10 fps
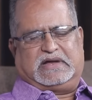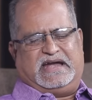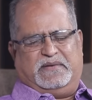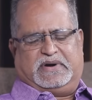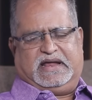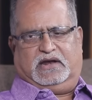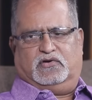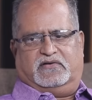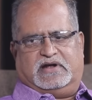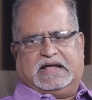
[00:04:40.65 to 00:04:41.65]

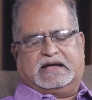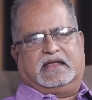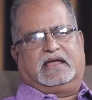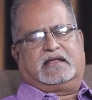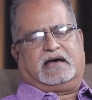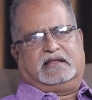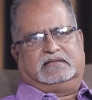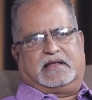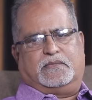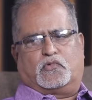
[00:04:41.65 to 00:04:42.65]
அடிப்படையில் ஒரு வழக்கறிஞனாக
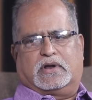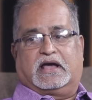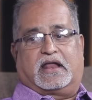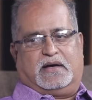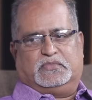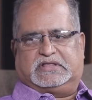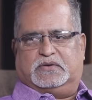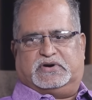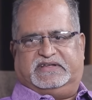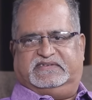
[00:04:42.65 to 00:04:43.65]
இருந்தாலும் கூட
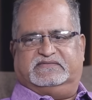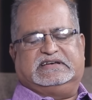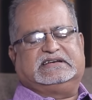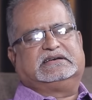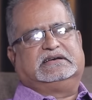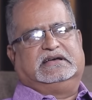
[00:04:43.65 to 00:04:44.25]
கிராமத்தில் படித்தவன்